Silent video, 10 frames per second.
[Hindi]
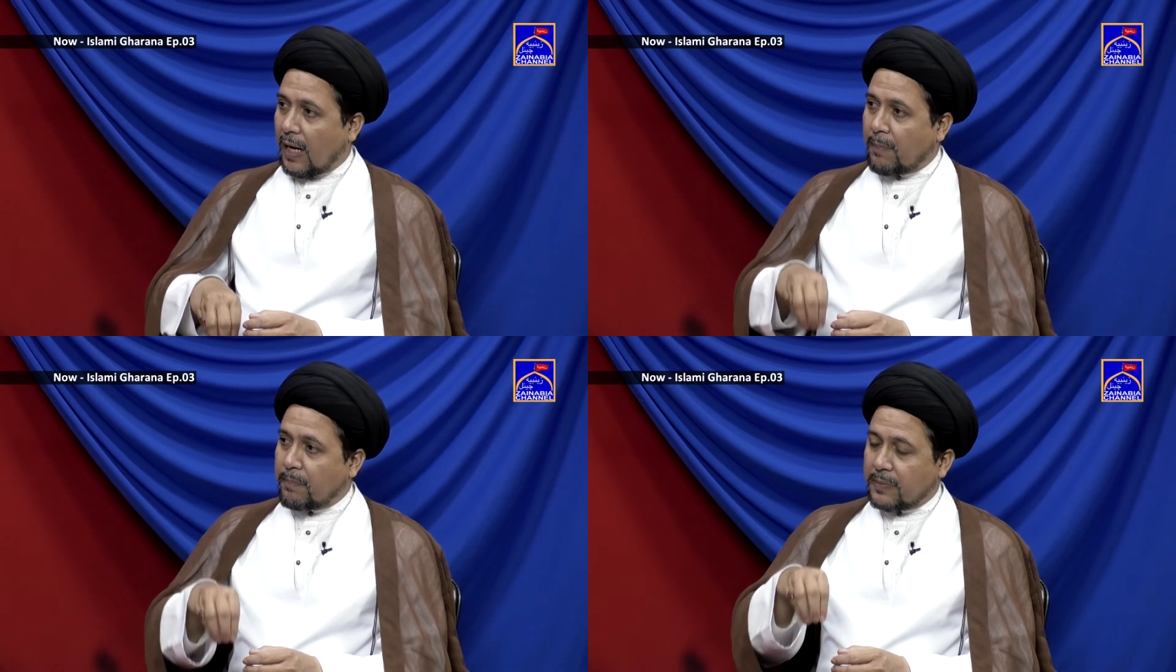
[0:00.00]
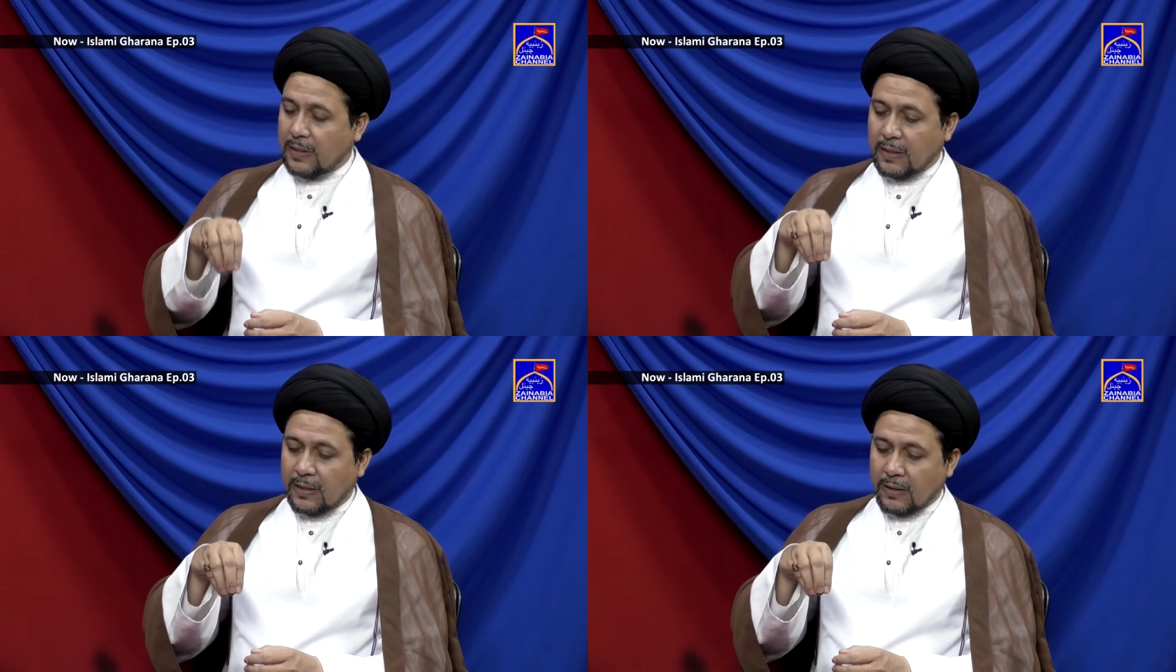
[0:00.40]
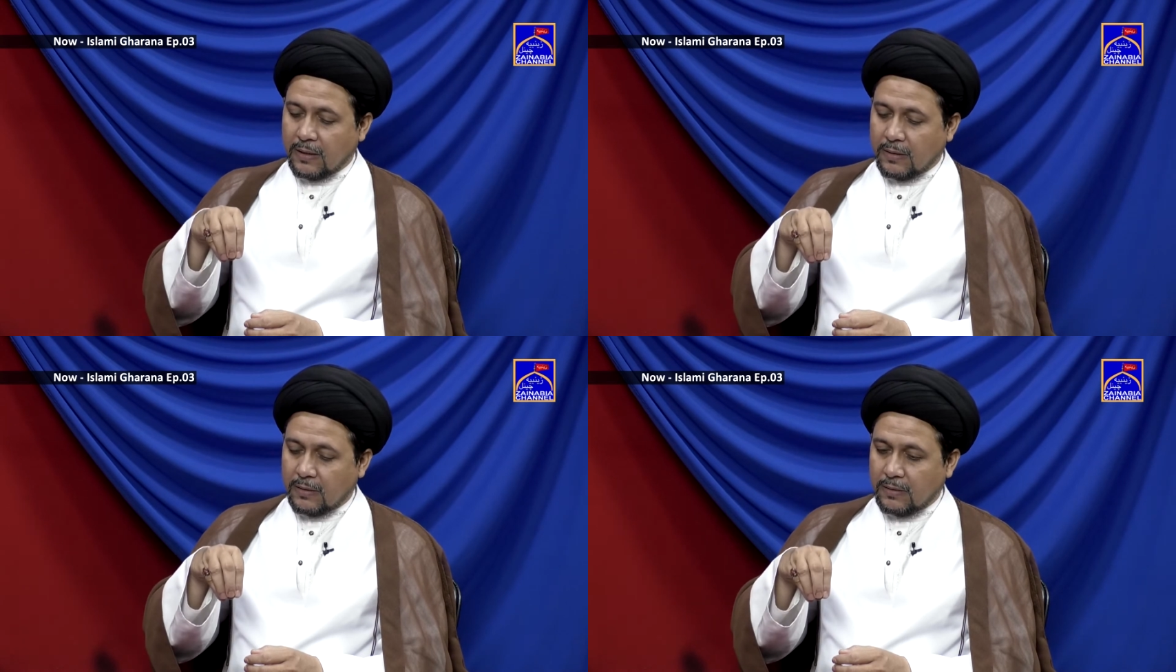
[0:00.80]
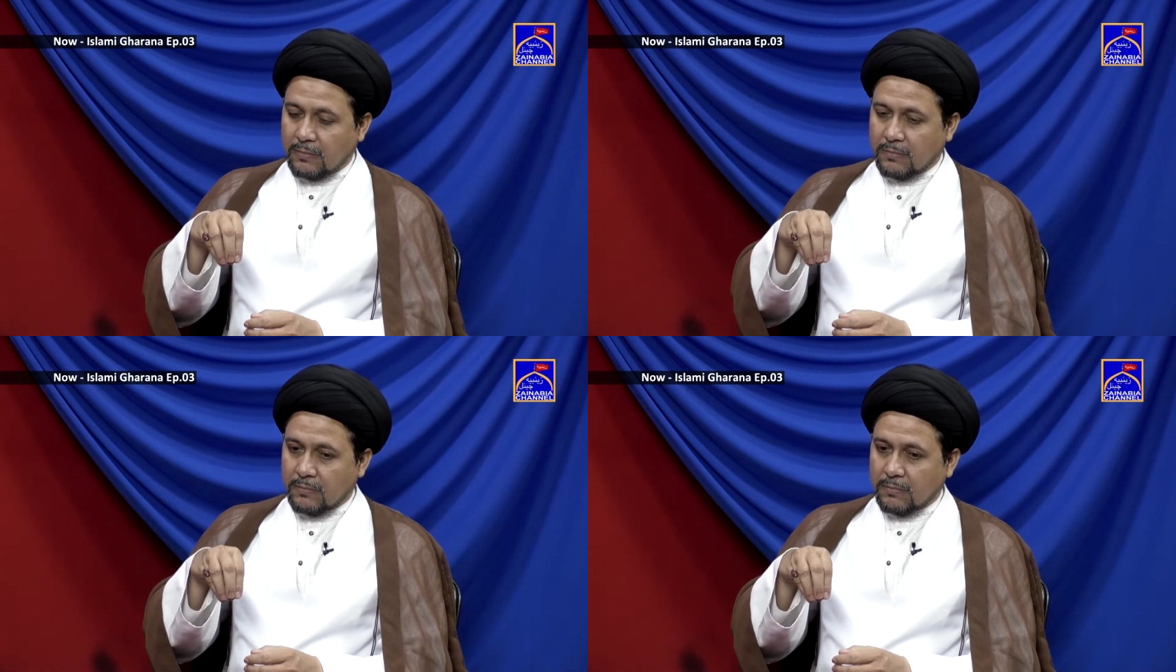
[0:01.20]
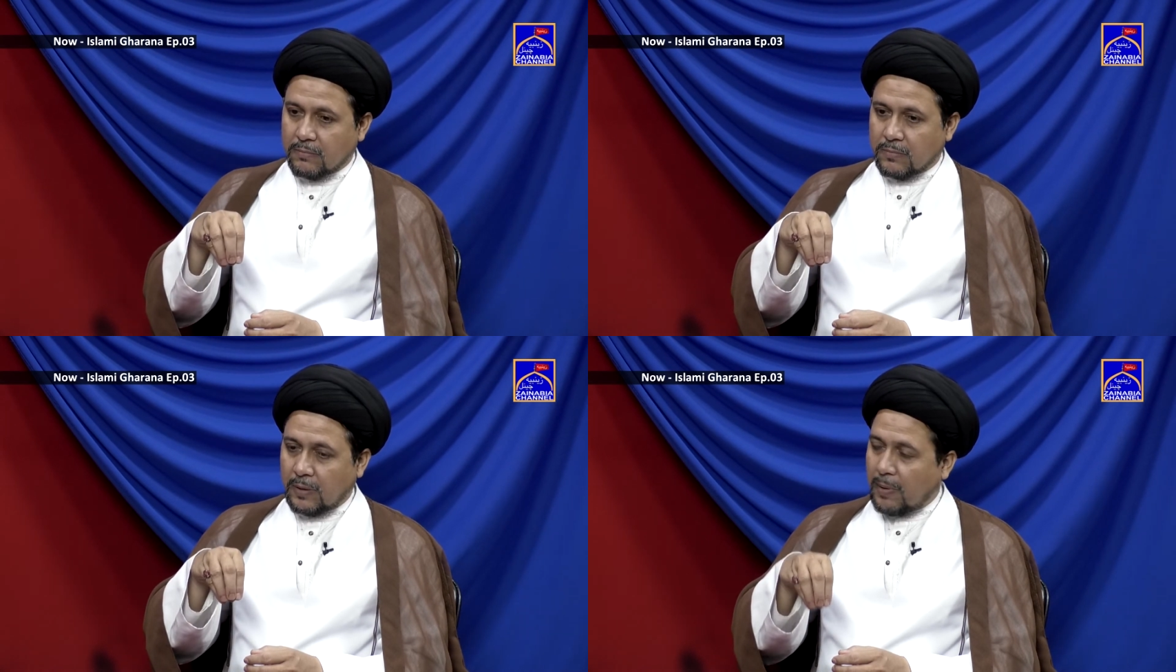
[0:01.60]
आपके यानी
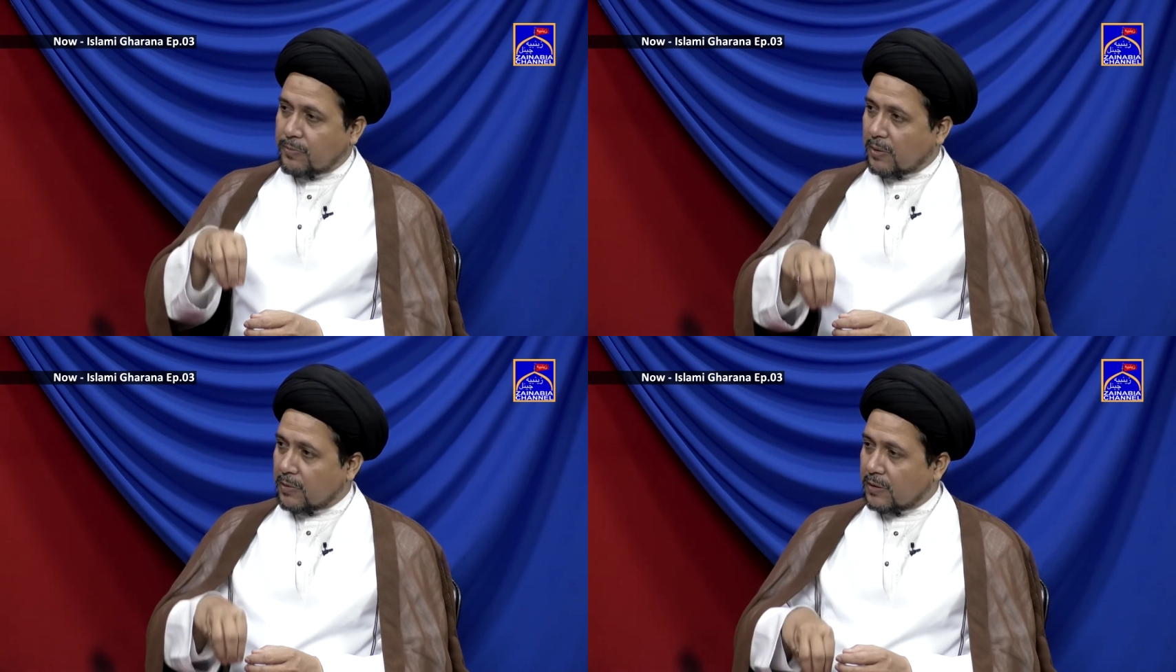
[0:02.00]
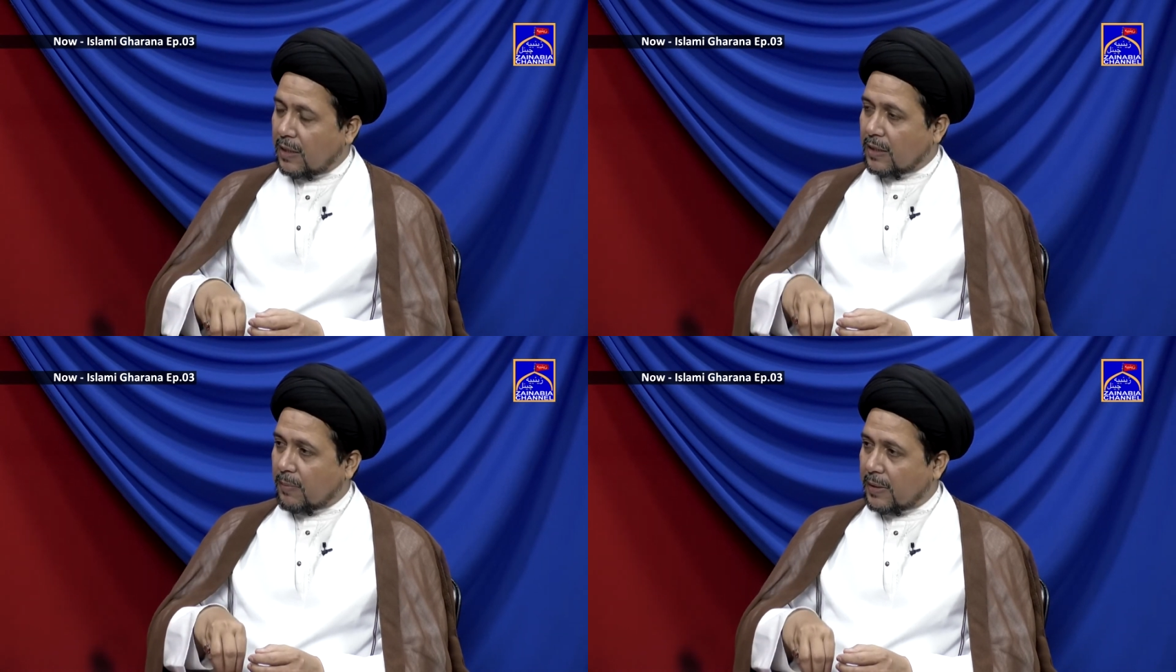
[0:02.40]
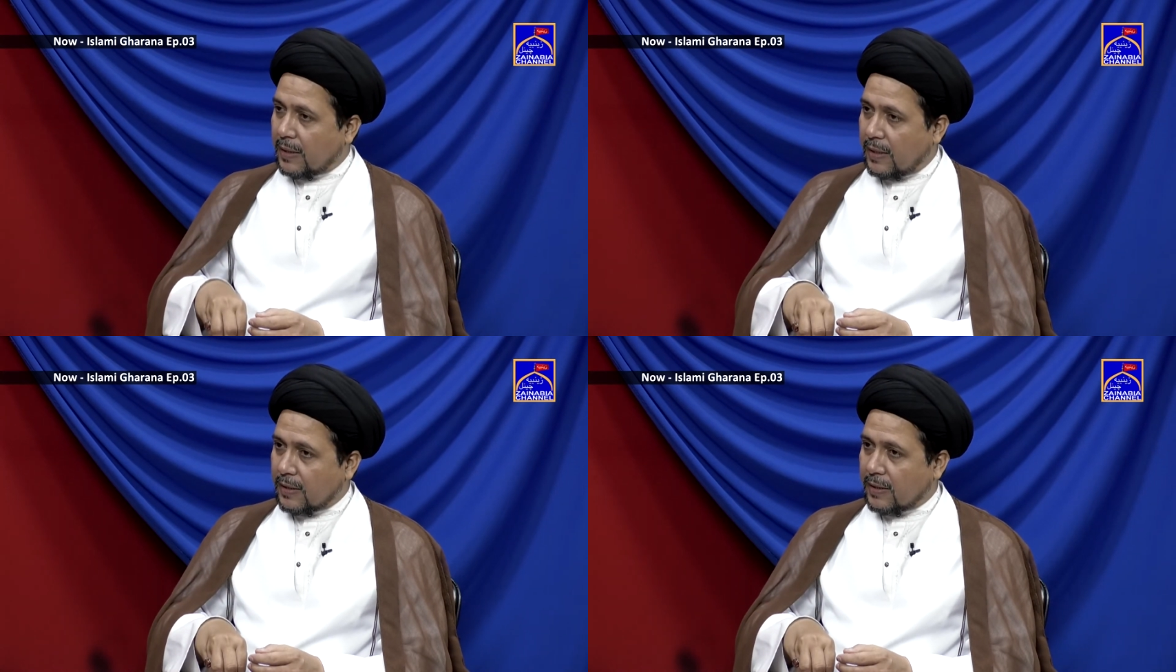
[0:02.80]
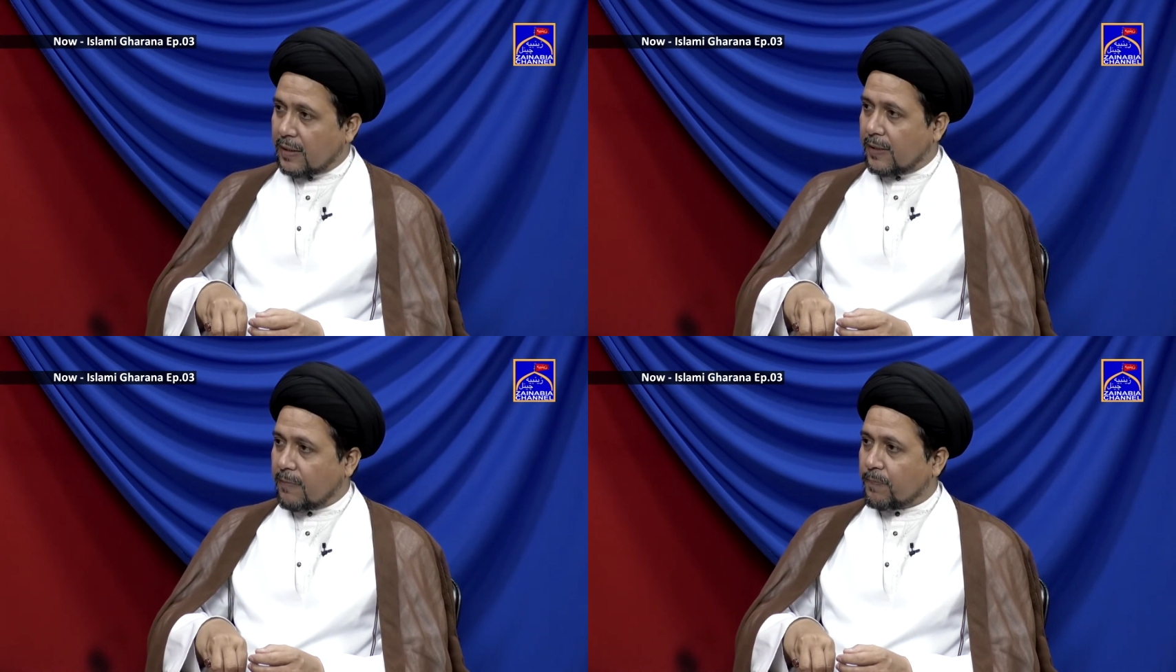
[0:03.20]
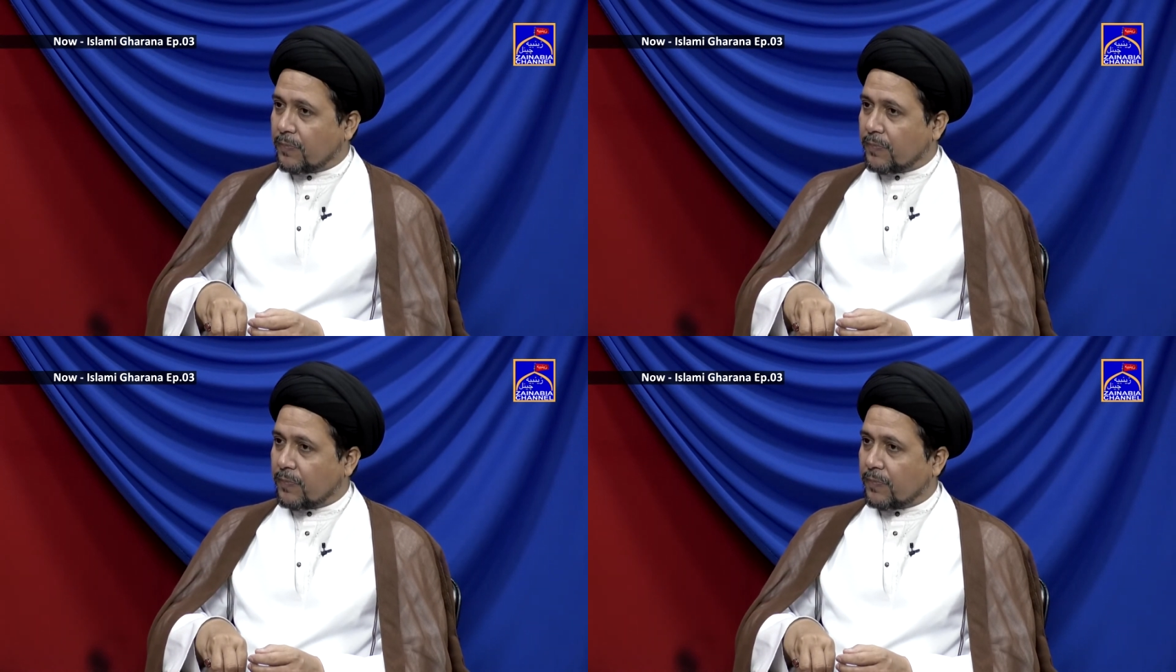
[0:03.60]
जब आप समझदार कमाने लगे हैं